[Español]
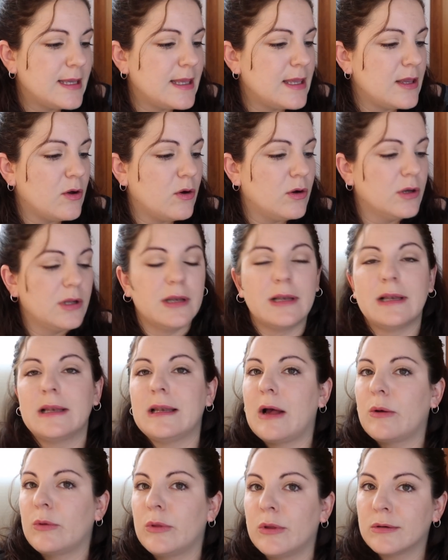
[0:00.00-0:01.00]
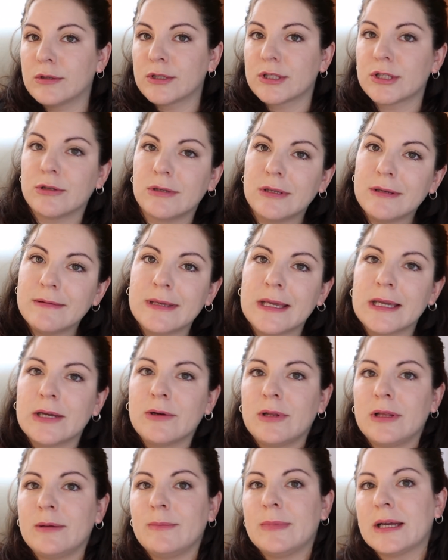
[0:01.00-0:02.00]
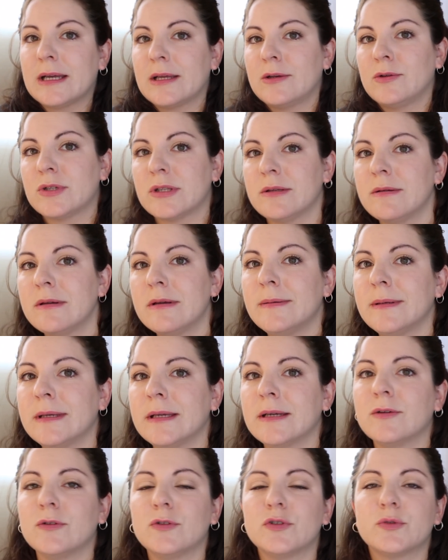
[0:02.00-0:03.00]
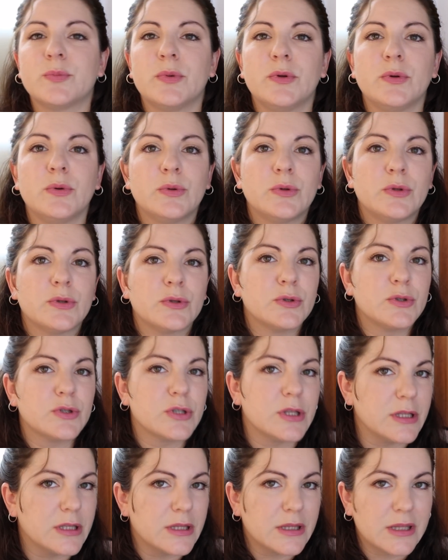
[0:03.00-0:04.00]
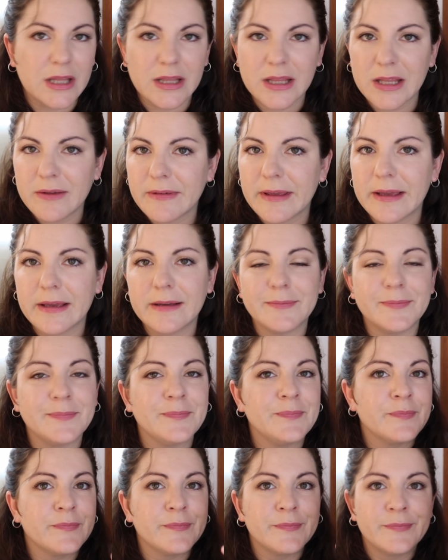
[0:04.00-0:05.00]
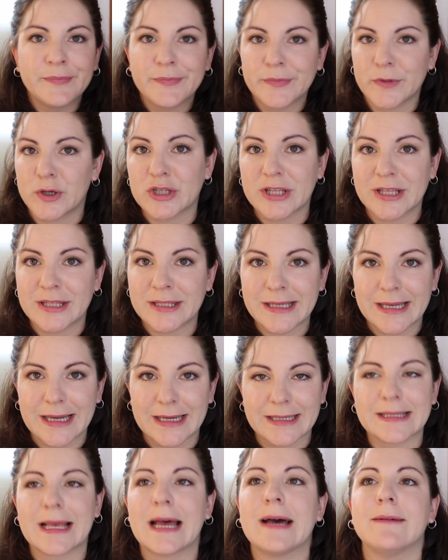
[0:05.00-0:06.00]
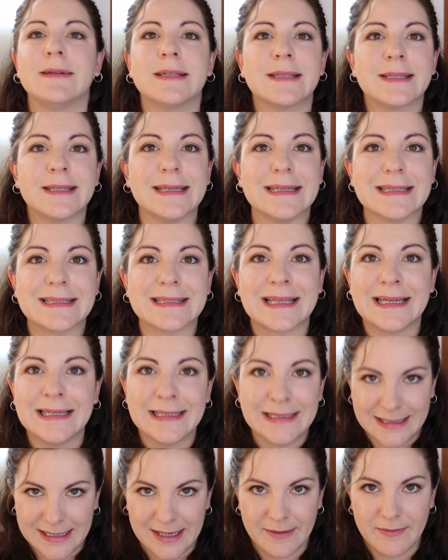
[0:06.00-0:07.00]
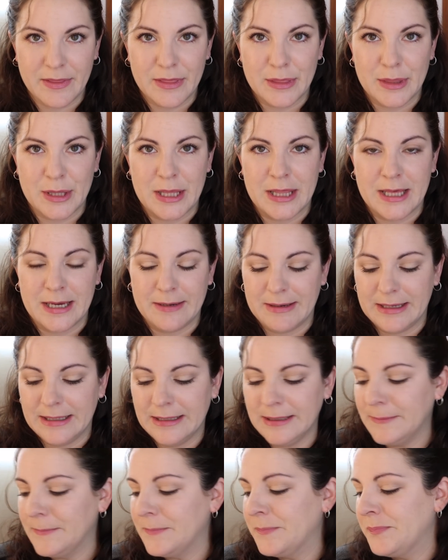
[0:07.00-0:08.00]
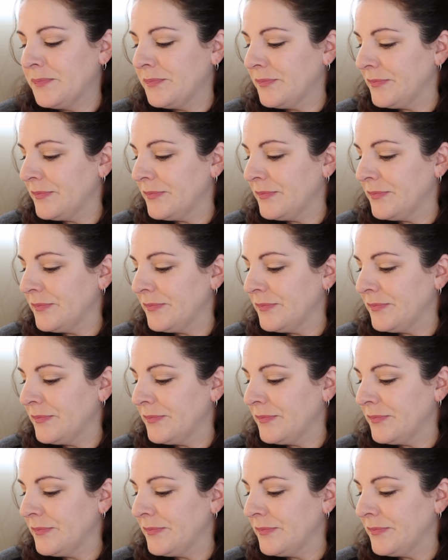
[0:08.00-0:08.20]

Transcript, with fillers: y o el audio no se oye bien, o la imagen no se ve bien, o los productos no se entiende bien. No sé, chicas, a ver si esta es la vencida, ¿vale?